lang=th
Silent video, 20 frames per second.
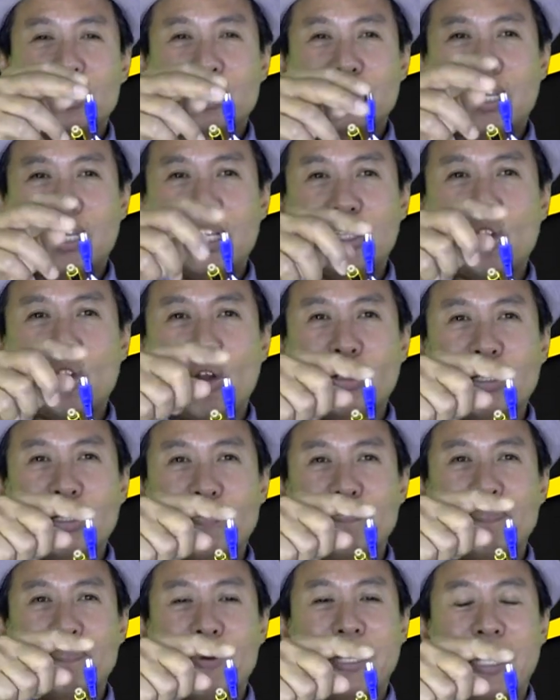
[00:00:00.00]
ใช้ต่อจาก
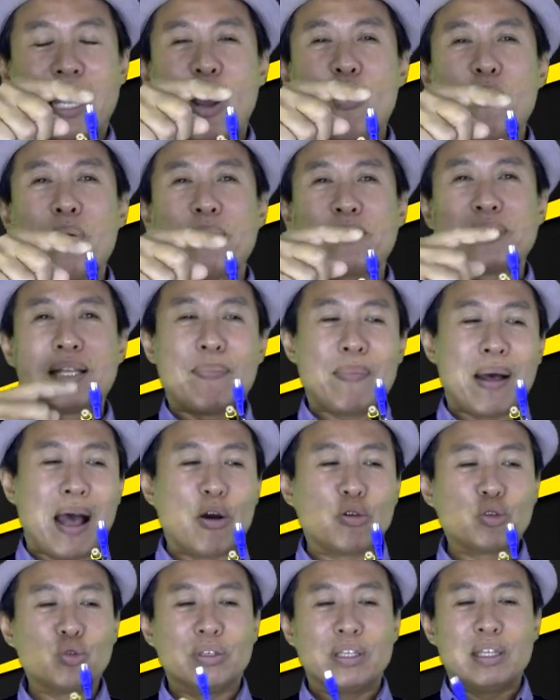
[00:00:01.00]
ไปเอาแบบซับ
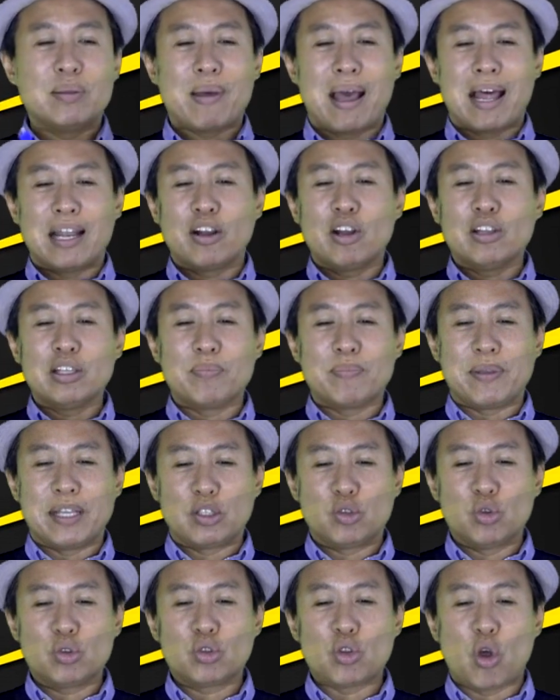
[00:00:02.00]
เอาชุดนี้มา แล้วก็ยังมี
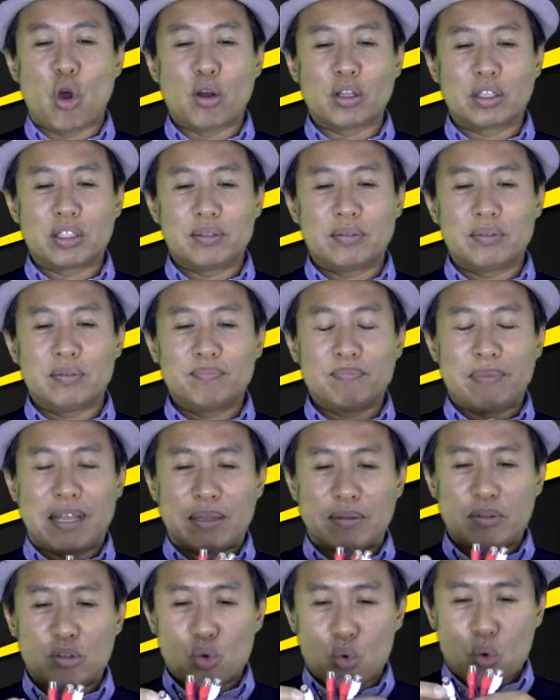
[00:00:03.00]
ชุดต่อเป็น
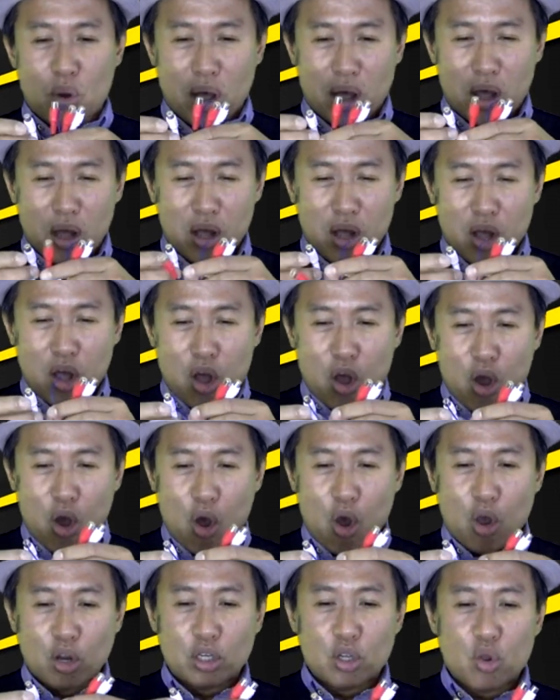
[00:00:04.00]
ตัว
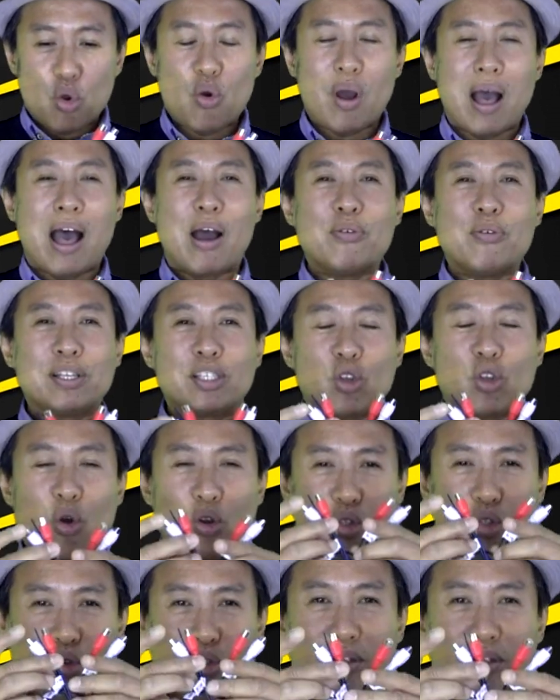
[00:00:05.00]
a u d i อเอาอีก
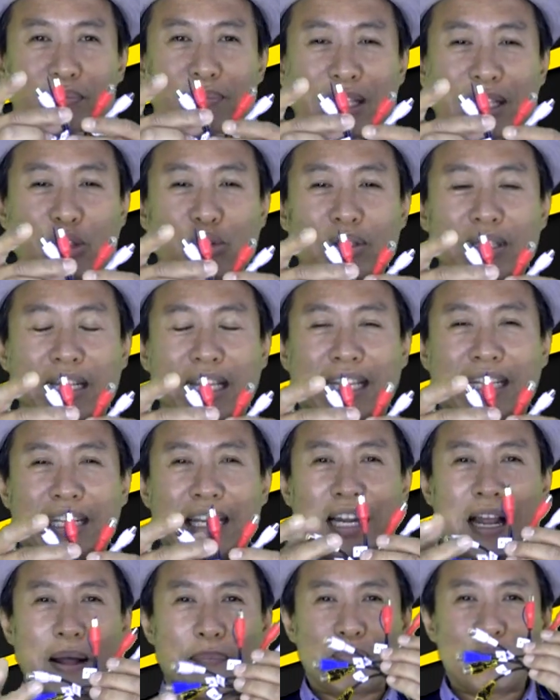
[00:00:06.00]
2 ชุด แต่ชุดนี้
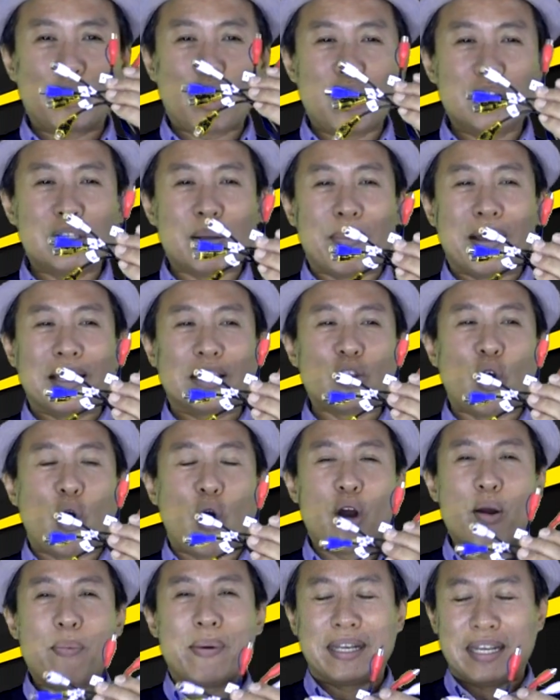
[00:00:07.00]
นะครับ ก็สามารถต่อ
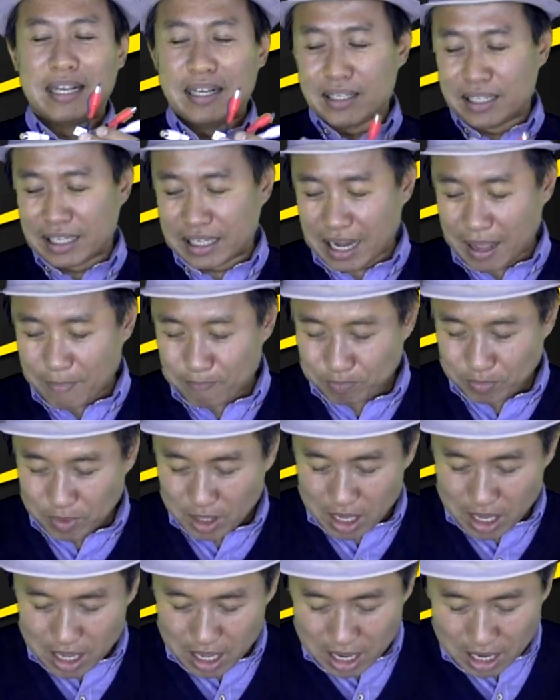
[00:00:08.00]
เข้าไปได้เลยครับ
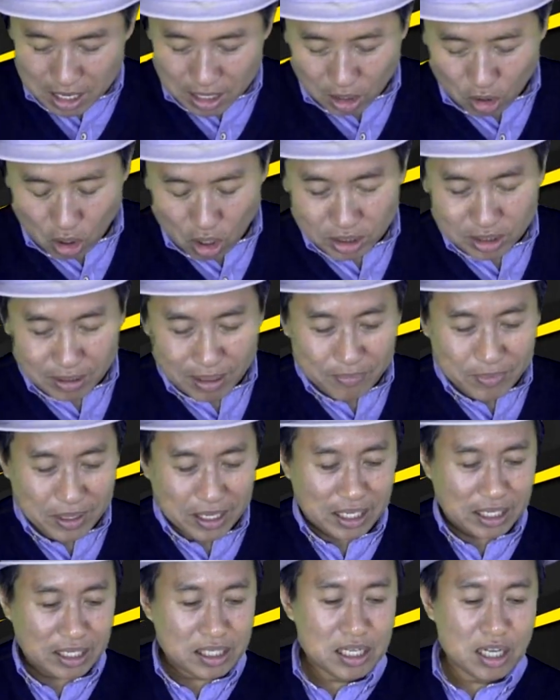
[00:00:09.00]
แล้วก็สำหรับใน
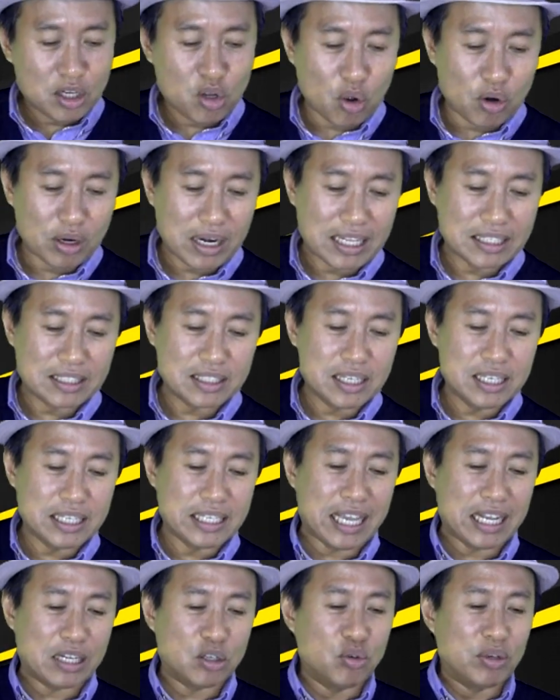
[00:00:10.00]
เครื่องของ Lancer
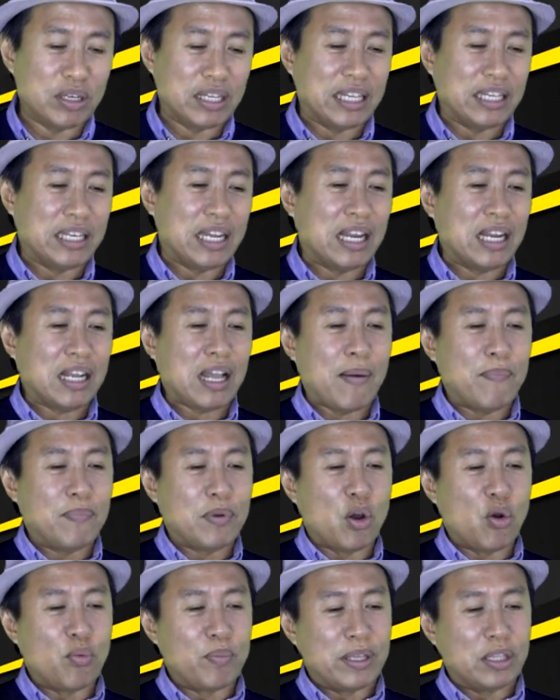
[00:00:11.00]
EX รุ่นนี้เนี่ยนะครับ
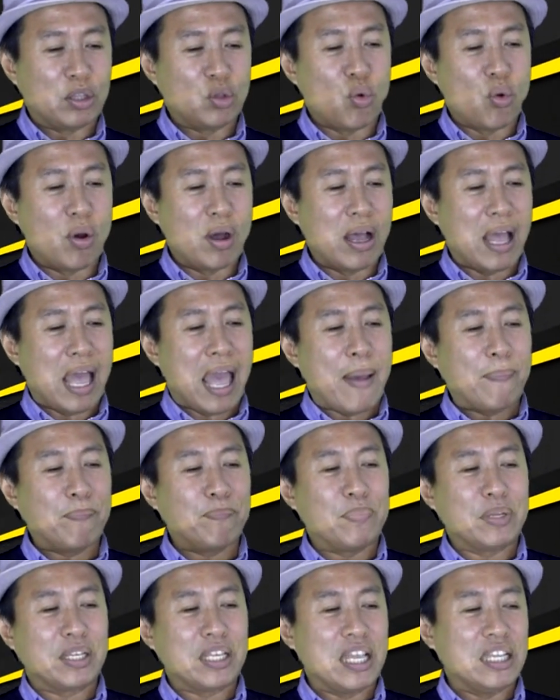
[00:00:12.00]
เรามีตัวแอป
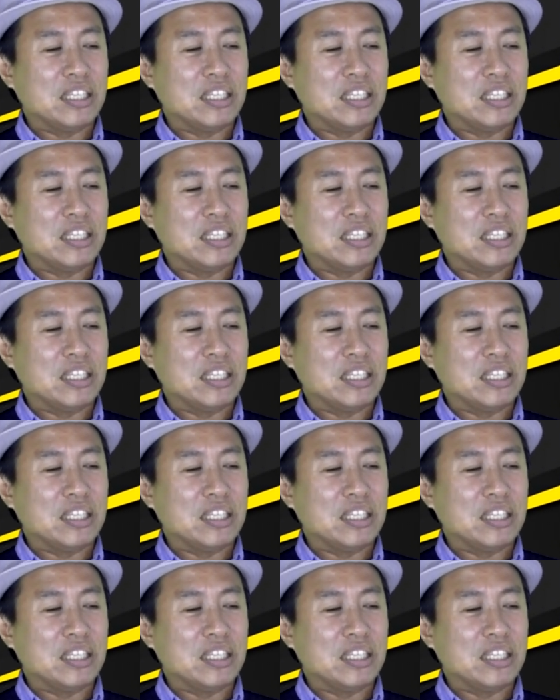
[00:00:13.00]
พลิเค